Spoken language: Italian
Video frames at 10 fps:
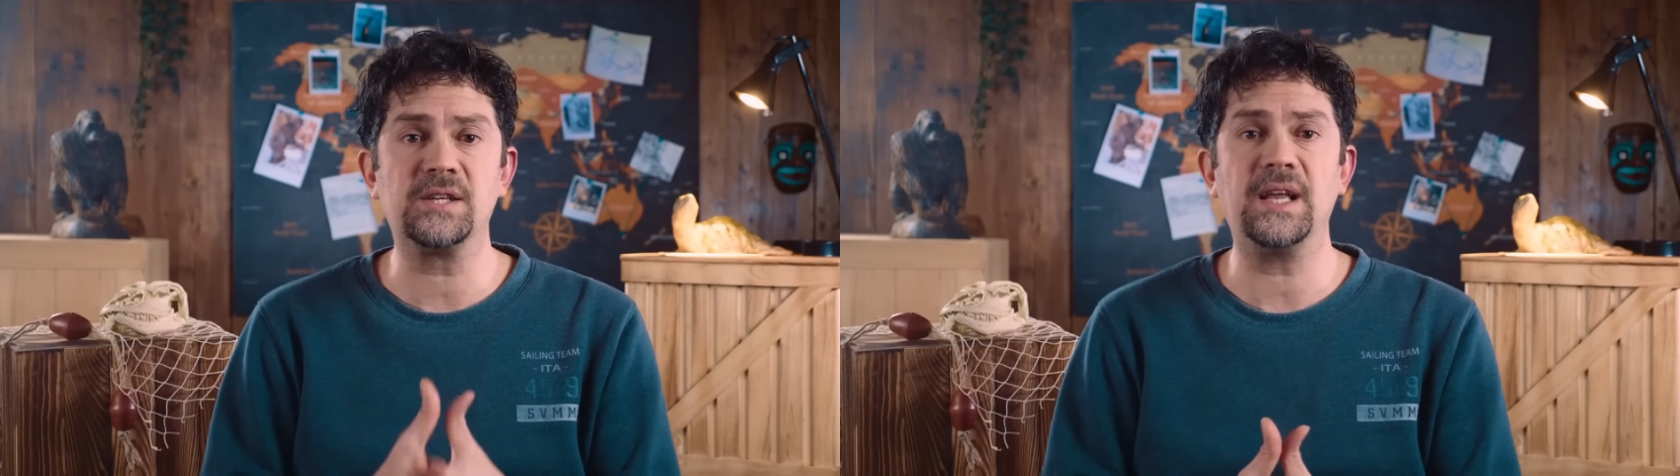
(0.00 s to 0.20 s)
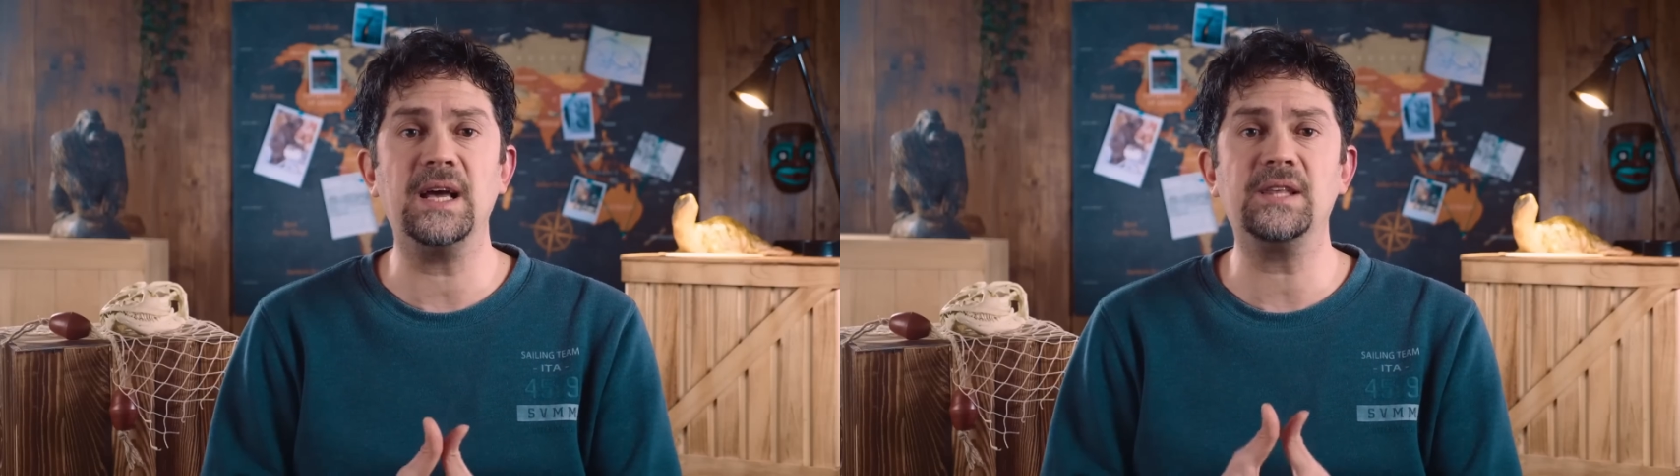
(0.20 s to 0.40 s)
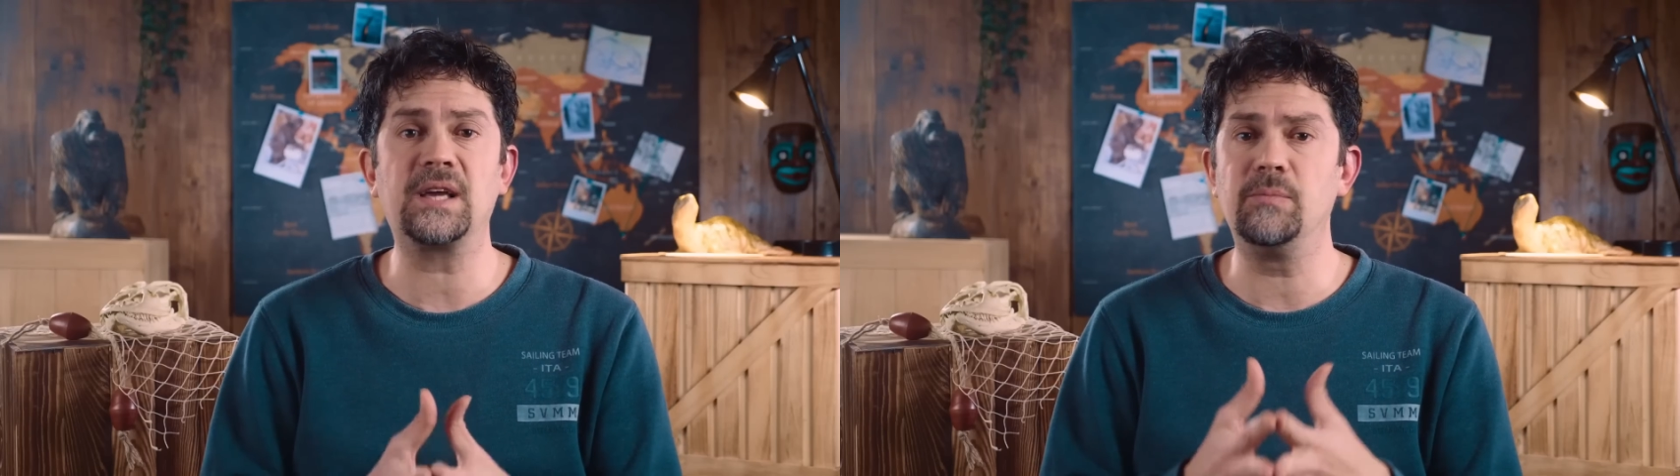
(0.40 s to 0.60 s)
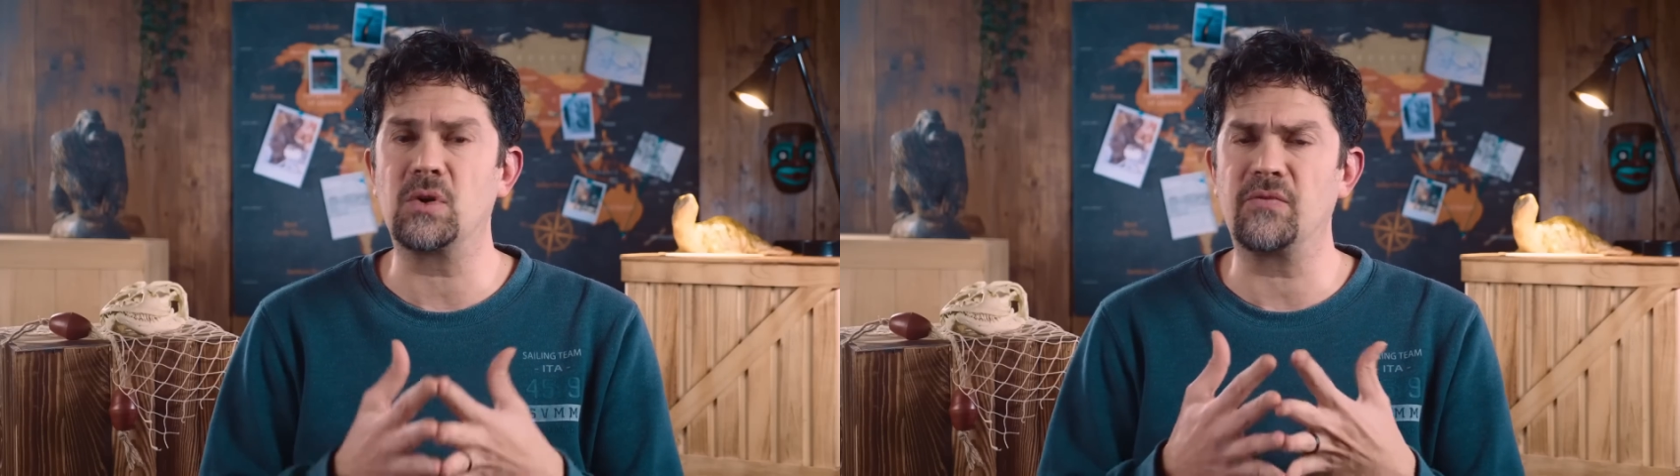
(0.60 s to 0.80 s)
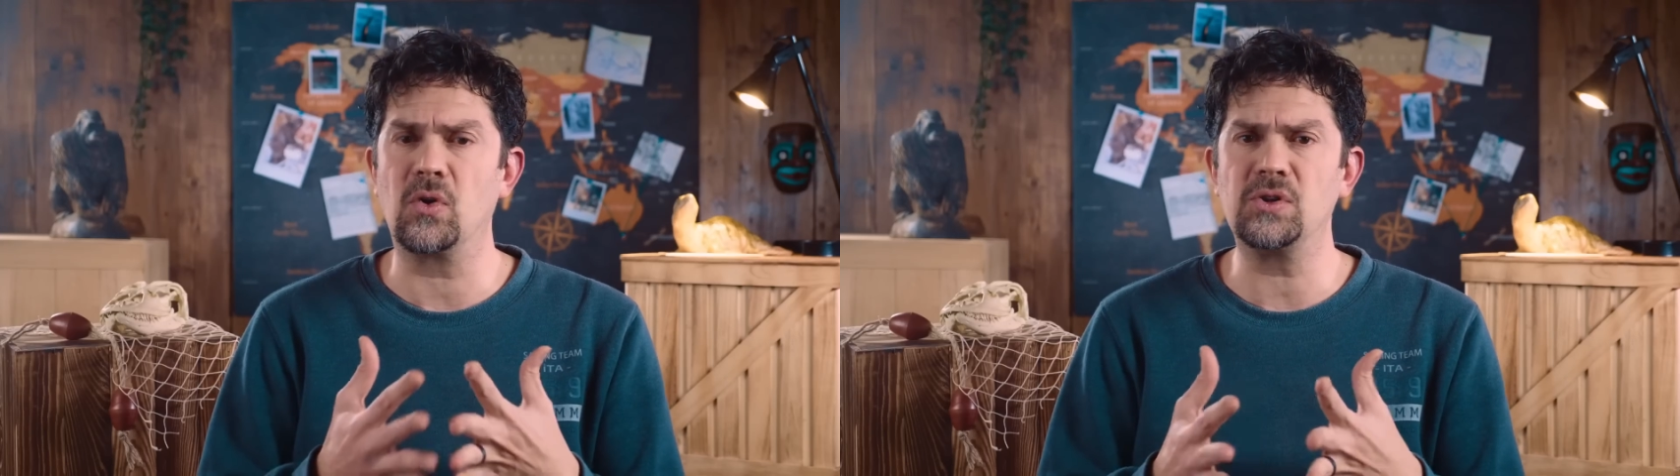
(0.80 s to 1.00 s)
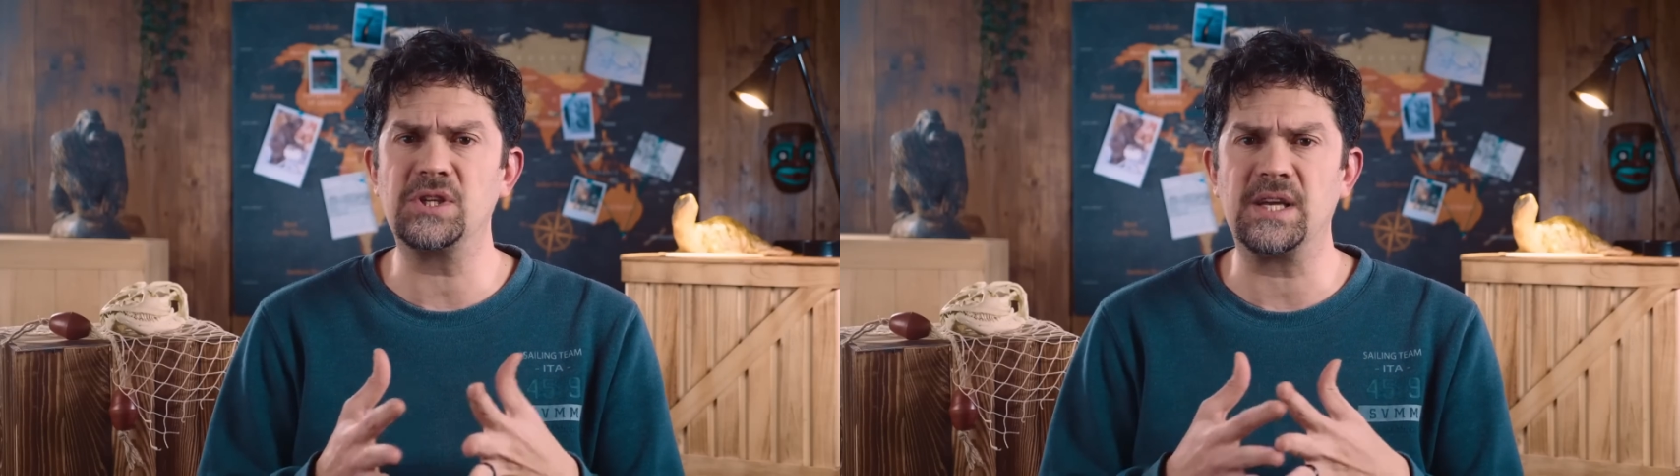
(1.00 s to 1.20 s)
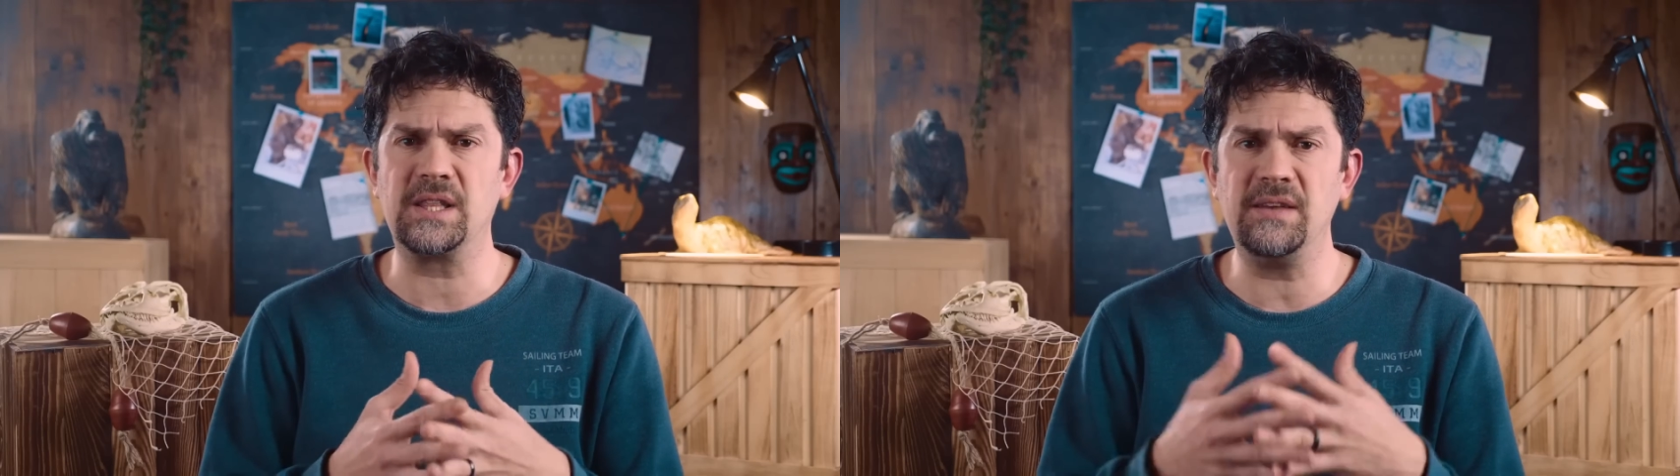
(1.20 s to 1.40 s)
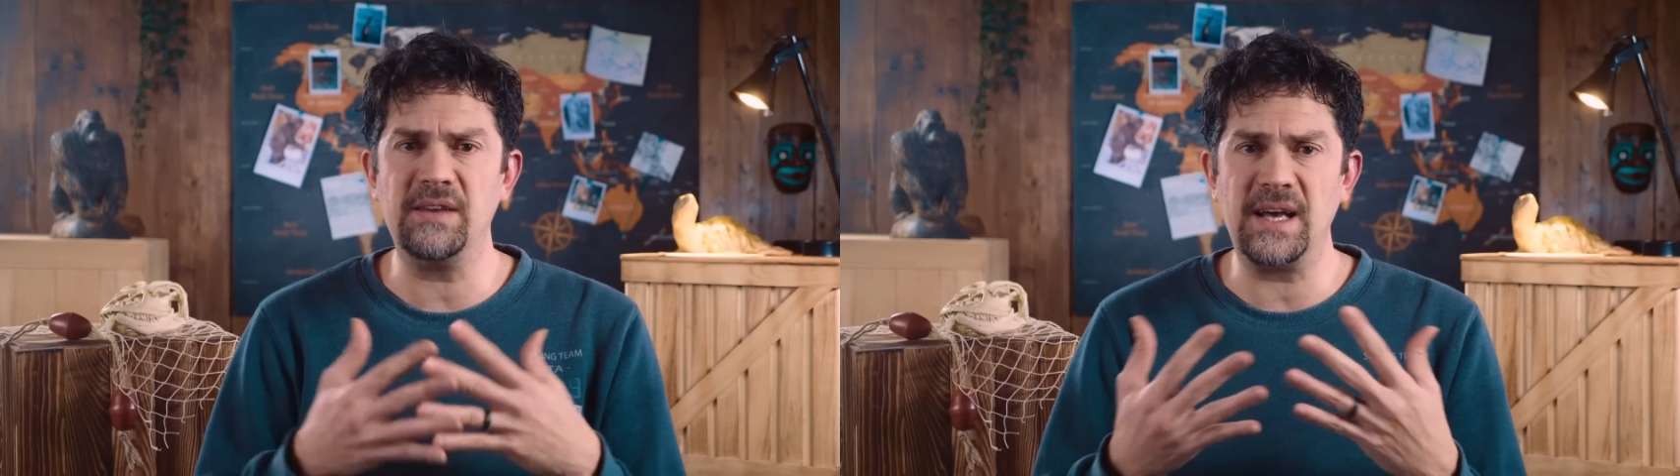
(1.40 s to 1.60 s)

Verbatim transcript: genetica e morfologica deve